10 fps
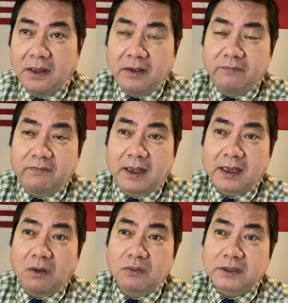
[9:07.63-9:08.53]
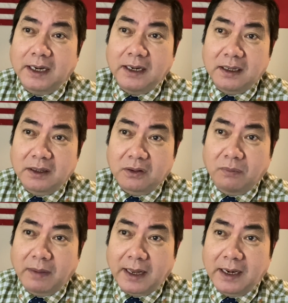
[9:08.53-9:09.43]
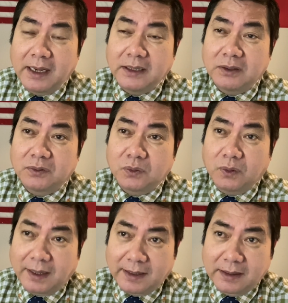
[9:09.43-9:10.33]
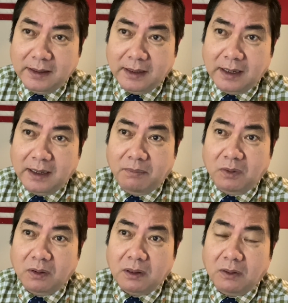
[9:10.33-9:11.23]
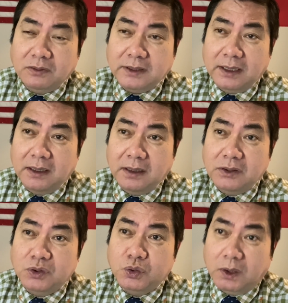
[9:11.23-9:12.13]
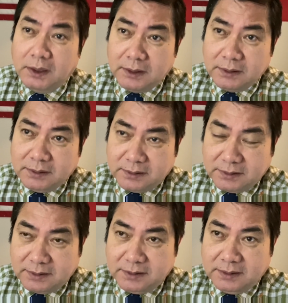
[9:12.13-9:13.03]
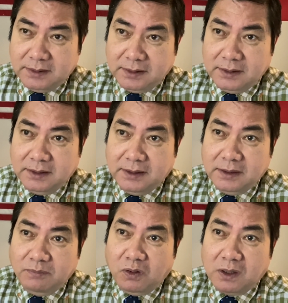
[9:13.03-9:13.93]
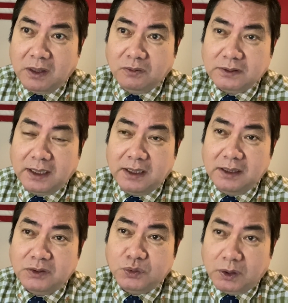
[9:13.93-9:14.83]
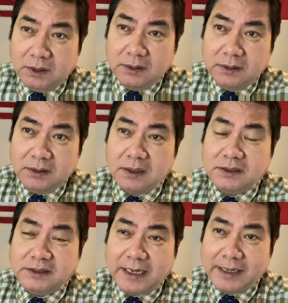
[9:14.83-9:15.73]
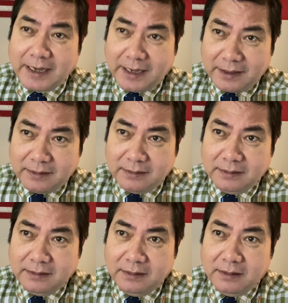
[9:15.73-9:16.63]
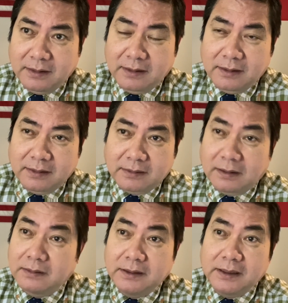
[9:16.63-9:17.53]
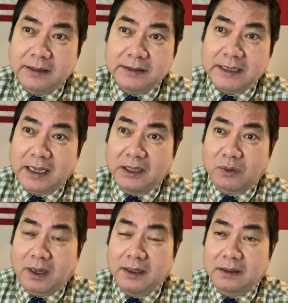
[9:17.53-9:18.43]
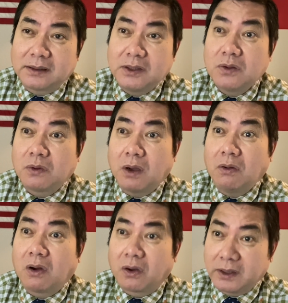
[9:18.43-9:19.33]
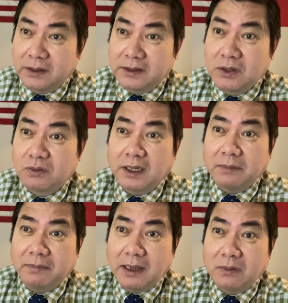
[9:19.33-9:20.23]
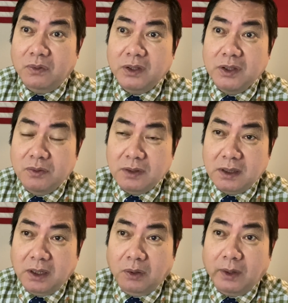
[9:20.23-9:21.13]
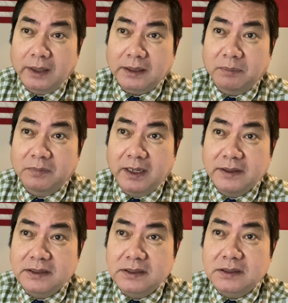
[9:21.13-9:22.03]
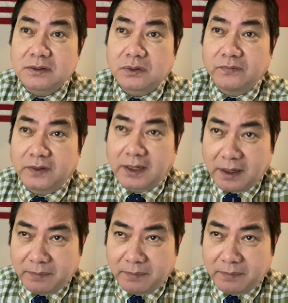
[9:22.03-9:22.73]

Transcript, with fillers: Và câu trả lời của bà Lê Thị Thu Hằng là một câu trả lời chuẩn. Một câu trả lời chuẩn rất xác đáng tự nhiên đã giải tỏa được nhiều câu hỏi, nhiều thắc mắc của nhiều người quan tâm đến chính trường của Việt Nam.